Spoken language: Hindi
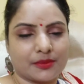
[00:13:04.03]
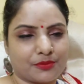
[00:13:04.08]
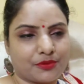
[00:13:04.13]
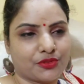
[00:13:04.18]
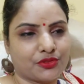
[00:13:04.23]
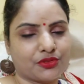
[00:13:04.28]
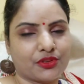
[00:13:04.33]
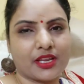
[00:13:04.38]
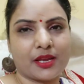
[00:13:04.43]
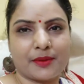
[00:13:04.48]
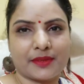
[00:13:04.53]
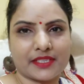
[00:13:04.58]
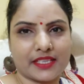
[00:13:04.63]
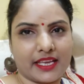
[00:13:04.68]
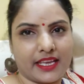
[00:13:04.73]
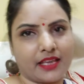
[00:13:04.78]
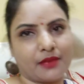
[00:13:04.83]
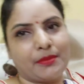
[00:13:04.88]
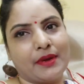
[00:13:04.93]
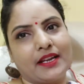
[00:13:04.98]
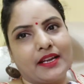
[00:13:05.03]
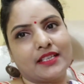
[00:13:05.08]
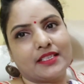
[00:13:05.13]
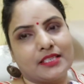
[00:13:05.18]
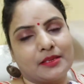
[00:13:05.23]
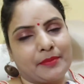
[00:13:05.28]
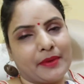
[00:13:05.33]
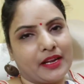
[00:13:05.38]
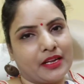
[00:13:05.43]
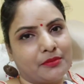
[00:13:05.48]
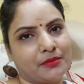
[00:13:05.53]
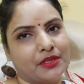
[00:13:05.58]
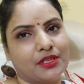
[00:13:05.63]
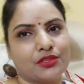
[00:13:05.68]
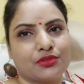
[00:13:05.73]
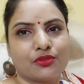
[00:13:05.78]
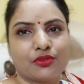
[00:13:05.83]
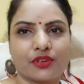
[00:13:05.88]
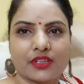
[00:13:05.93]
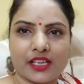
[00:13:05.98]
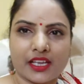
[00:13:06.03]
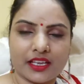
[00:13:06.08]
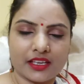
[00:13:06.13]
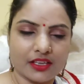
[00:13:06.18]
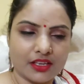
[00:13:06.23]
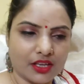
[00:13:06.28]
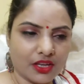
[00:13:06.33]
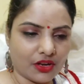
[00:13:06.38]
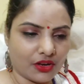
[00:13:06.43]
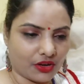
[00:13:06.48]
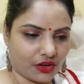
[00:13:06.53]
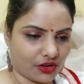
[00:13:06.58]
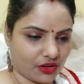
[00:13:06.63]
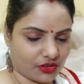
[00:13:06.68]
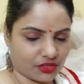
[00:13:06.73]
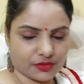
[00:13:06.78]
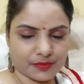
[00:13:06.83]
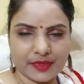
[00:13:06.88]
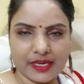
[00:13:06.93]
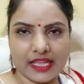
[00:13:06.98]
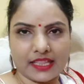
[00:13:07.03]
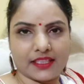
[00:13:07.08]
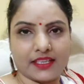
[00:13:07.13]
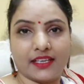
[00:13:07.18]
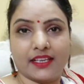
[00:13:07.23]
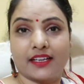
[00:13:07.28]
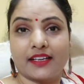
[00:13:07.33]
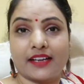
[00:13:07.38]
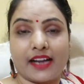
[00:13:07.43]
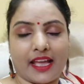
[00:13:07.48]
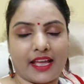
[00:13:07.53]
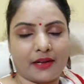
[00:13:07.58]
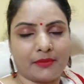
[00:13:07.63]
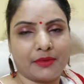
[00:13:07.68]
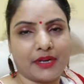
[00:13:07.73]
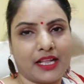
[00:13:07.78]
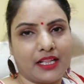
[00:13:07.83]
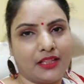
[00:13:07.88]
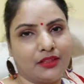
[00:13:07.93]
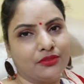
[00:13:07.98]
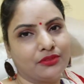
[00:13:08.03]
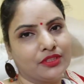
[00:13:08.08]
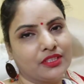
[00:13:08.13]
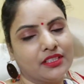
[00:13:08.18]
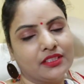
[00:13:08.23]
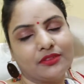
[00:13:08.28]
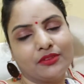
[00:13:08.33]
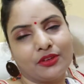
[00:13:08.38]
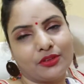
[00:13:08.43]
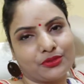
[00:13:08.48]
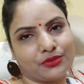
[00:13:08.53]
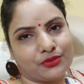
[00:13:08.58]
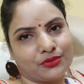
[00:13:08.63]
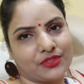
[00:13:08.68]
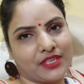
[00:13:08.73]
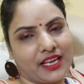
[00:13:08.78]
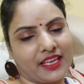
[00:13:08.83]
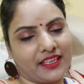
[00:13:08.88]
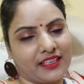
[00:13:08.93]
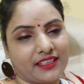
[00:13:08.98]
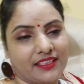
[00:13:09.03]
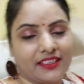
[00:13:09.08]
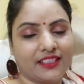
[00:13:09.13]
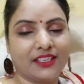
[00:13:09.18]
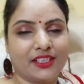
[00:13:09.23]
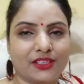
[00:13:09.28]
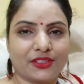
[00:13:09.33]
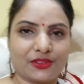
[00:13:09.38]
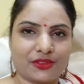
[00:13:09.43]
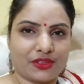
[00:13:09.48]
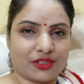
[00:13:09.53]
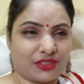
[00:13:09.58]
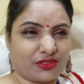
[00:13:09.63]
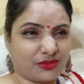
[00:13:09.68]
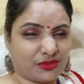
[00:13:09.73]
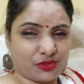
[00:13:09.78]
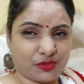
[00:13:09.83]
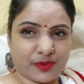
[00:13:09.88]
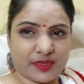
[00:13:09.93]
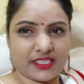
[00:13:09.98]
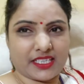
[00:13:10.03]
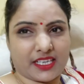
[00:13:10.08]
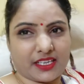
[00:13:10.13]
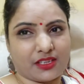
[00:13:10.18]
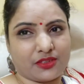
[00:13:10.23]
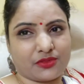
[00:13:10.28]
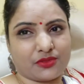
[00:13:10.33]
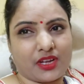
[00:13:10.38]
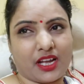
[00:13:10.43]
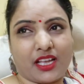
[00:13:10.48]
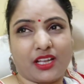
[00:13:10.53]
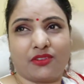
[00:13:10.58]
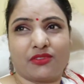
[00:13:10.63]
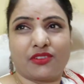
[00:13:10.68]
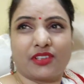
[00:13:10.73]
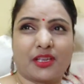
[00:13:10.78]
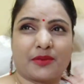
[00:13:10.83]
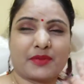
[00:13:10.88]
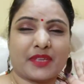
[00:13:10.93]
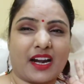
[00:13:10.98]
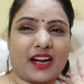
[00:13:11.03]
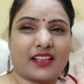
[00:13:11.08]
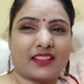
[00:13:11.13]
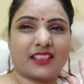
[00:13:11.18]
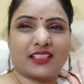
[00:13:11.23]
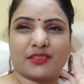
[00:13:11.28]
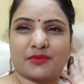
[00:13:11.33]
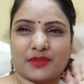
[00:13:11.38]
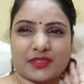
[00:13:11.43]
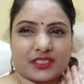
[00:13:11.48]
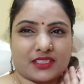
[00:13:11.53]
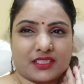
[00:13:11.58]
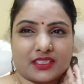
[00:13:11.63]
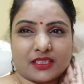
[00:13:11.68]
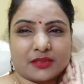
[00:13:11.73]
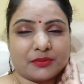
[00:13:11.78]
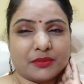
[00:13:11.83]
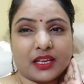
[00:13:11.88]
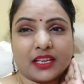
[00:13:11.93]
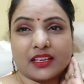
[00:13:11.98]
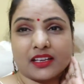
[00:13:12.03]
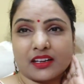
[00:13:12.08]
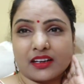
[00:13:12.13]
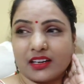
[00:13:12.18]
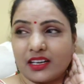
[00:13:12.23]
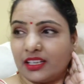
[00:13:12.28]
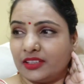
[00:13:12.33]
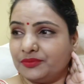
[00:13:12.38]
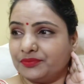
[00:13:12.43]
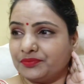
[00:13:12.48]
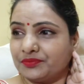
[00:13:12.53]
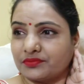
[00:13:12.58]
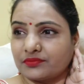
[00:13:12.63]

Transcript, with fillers: सब कुछ हो गया बस एक बार अच्छे पानी में निचोड़ के और उसमें डाल देना है ड्रायर में डाल दूंगी और सूख जाएंगे तो और सुबह जाके सुखाए होंगे अब साढ़े दस बज रहे अब नहीं करना